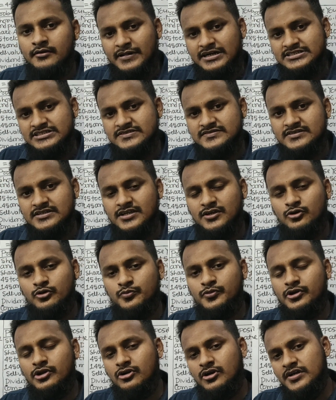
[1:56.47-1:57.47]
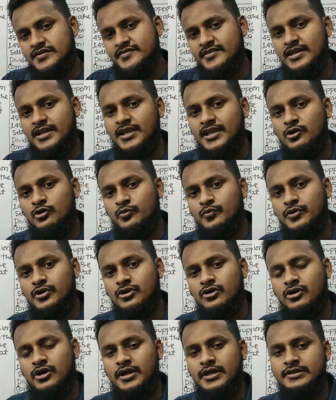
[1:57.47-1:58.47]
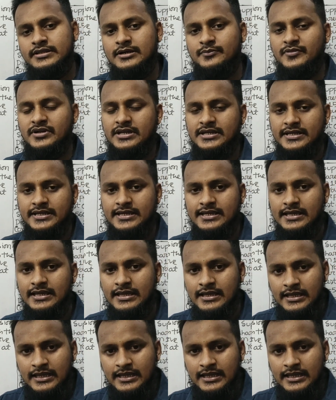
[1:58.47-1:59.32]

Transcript: পারচেসিংয়ের উপরে হয় সেলিংয়ের উপরে হয় তার মানে এটাকে